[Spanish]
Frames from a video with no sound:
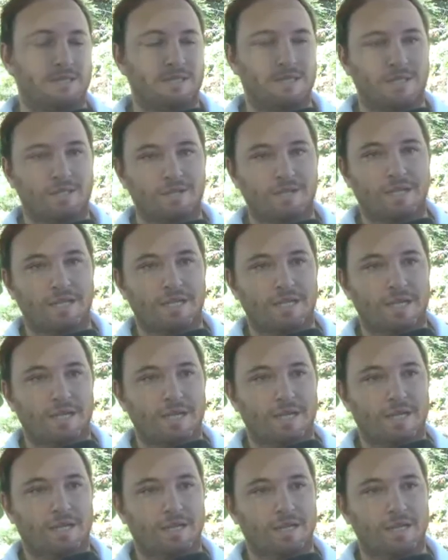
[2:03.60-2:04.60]
haciendo la
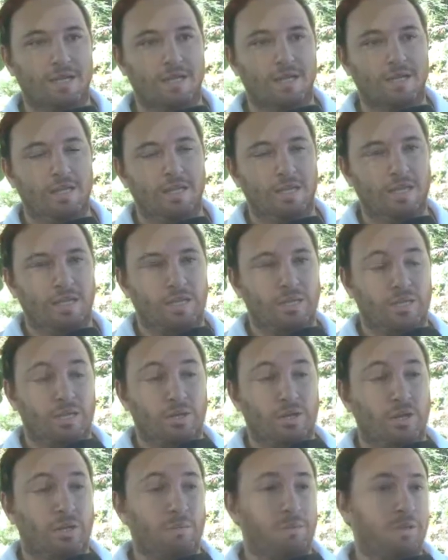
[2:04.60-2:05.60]
entrega de,
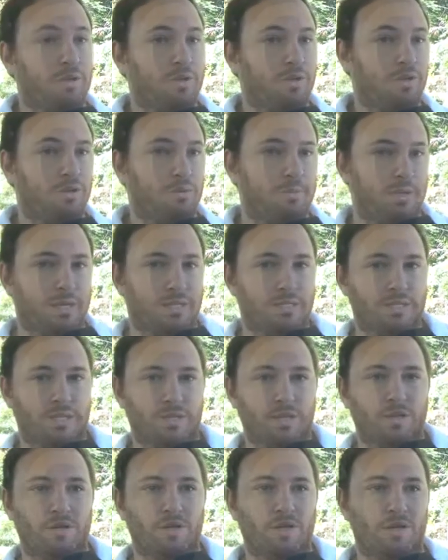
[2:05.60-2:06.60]
los alimentos no
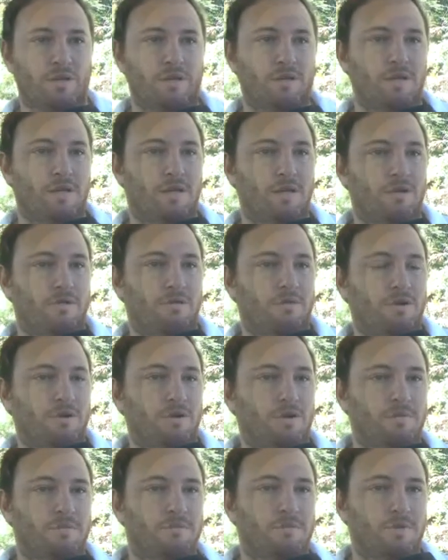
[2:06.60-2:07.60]
perecederos que,
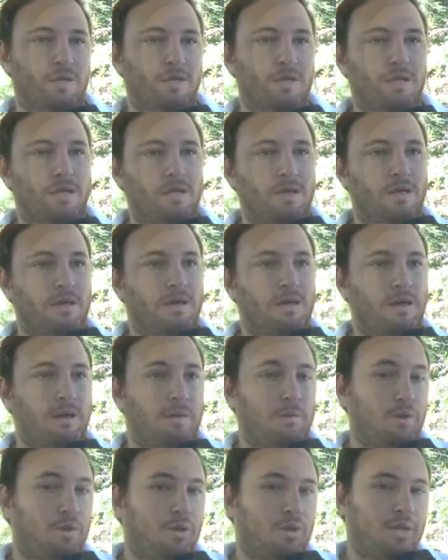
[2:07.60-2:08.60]
fueron eh, a
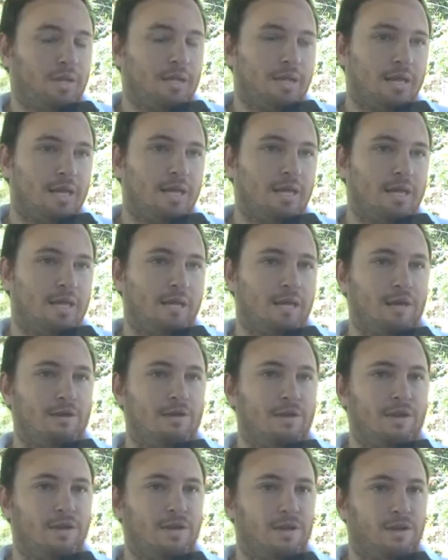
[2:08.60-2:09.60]
modo de entrada del
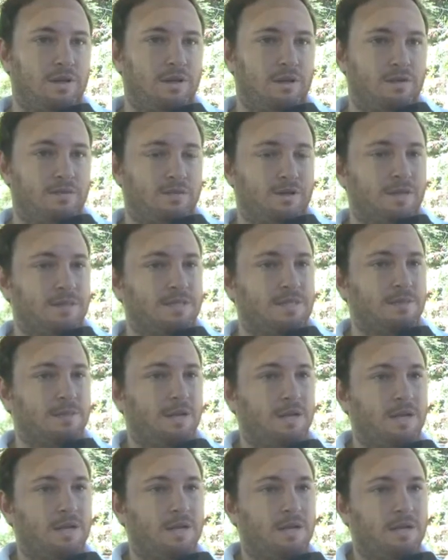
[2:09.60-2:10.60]
evento del fin de
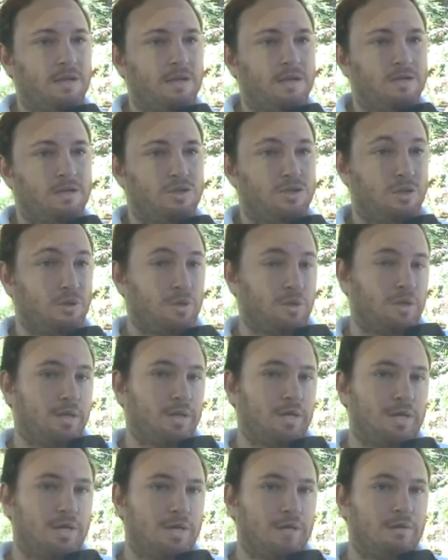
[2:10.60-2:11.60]
semana, el Show showball
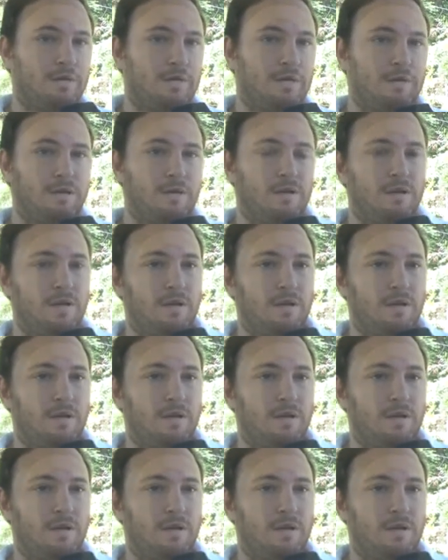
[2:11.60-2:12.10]
de River